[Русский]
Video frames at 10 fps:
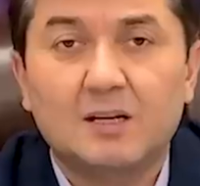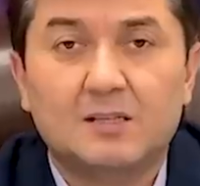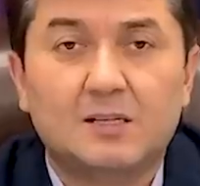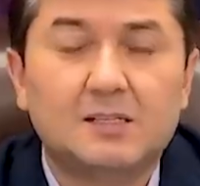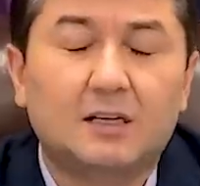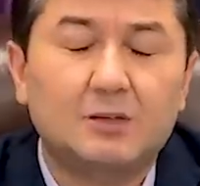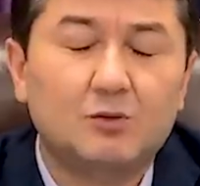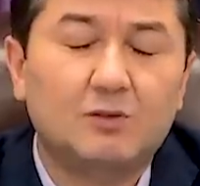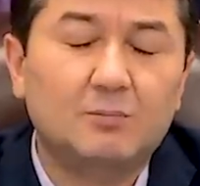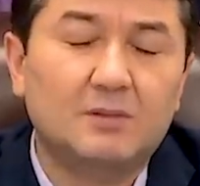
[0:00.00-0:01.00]
Сейчас я
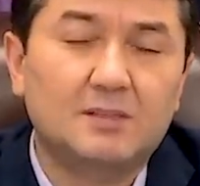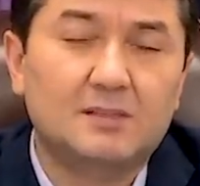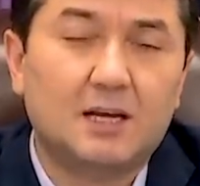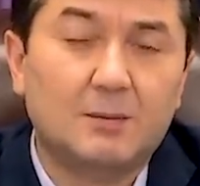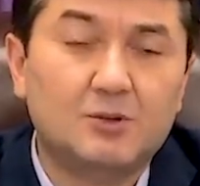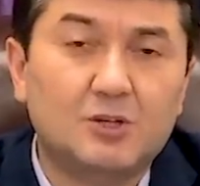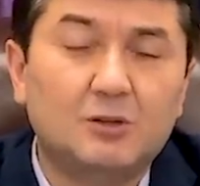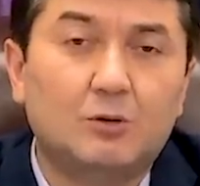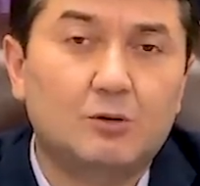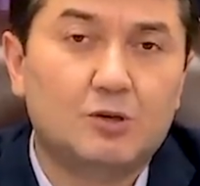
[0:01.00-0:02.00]
хочу вам
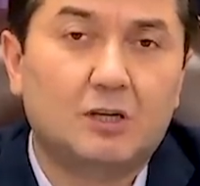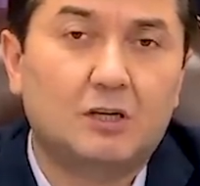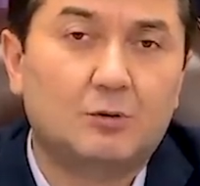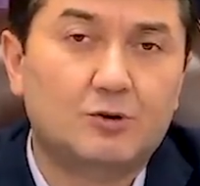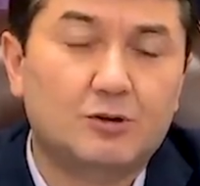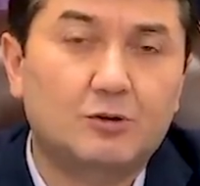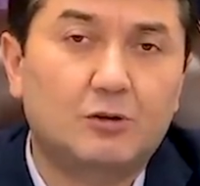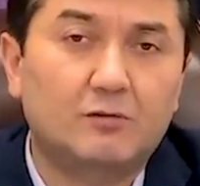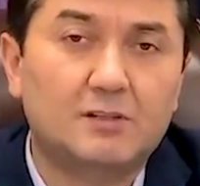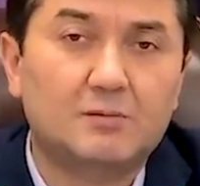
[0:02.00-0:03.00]
сообщить очень хорошую
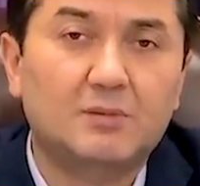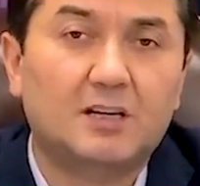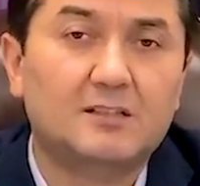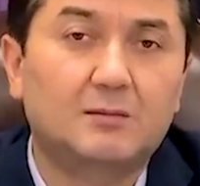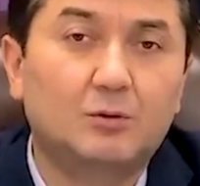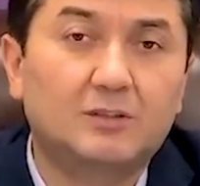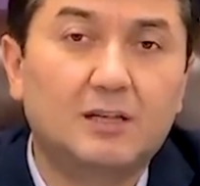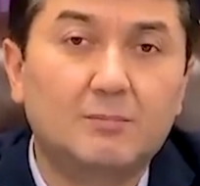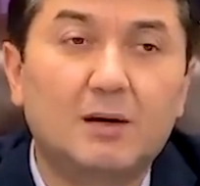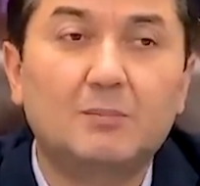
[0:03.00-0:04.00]
новость. Мы
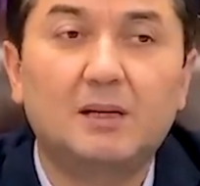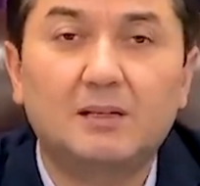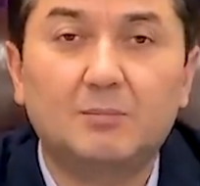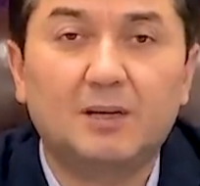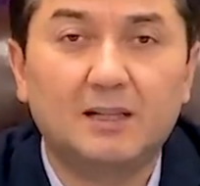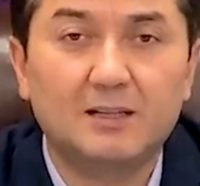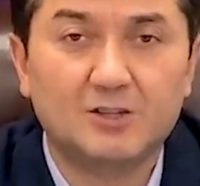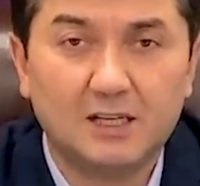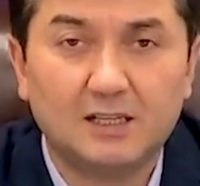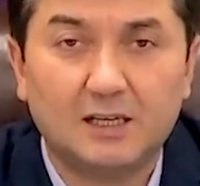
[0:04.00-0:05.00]
разработали мобильные
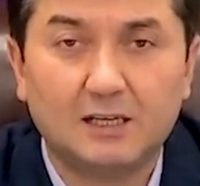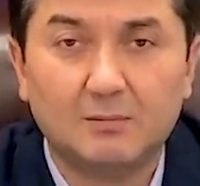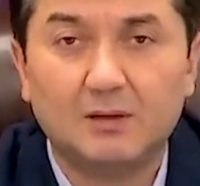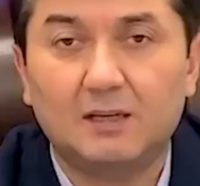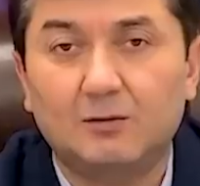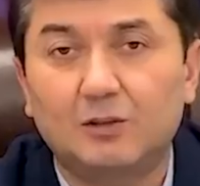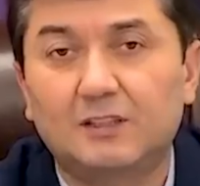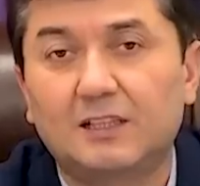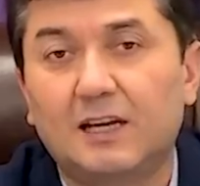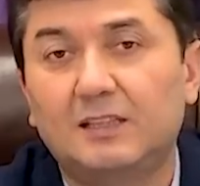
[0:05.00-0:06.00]
приложения, именно вот
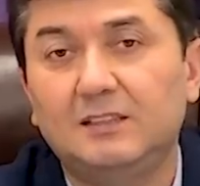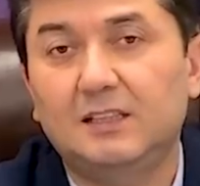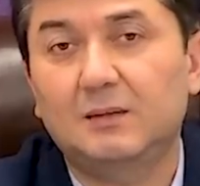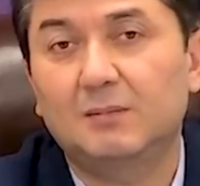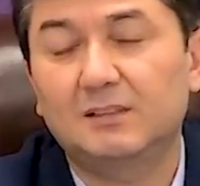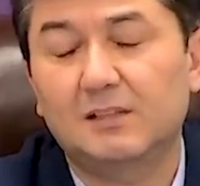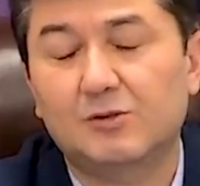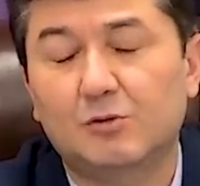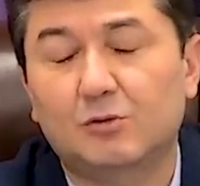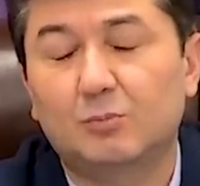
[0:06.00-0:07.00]
это «Я и деньги», модель
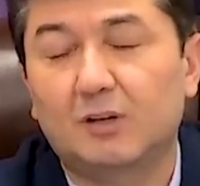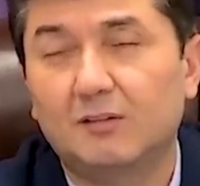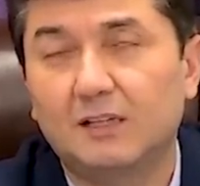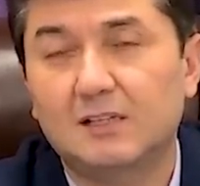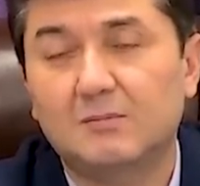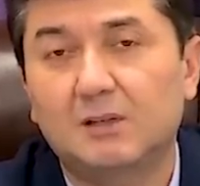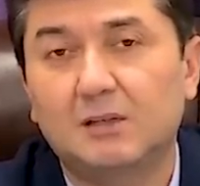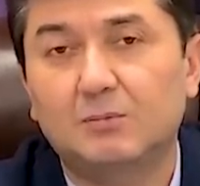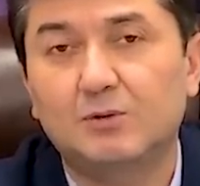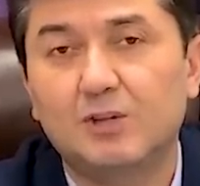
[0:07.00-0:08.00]
счета управления
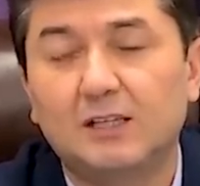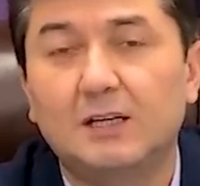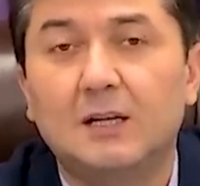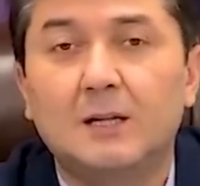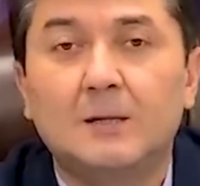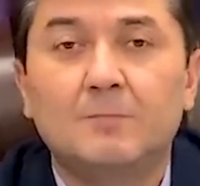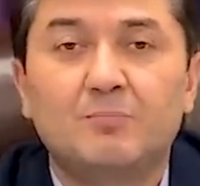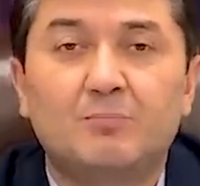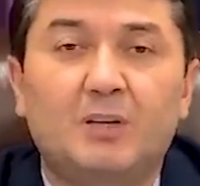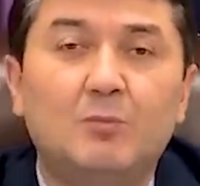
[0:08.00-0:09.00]
семейный бюджет.
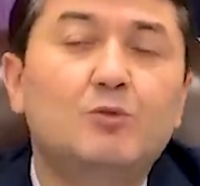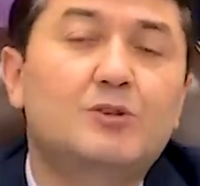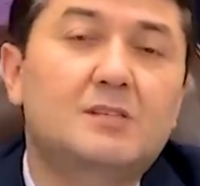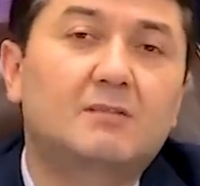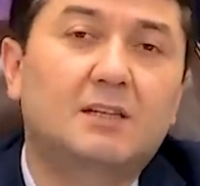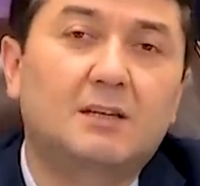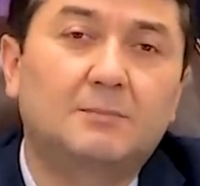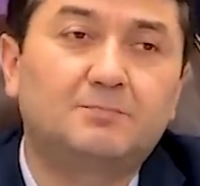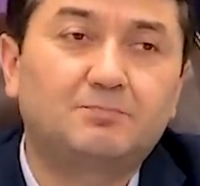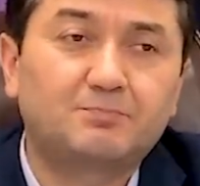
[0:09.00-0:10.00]
Преимущество это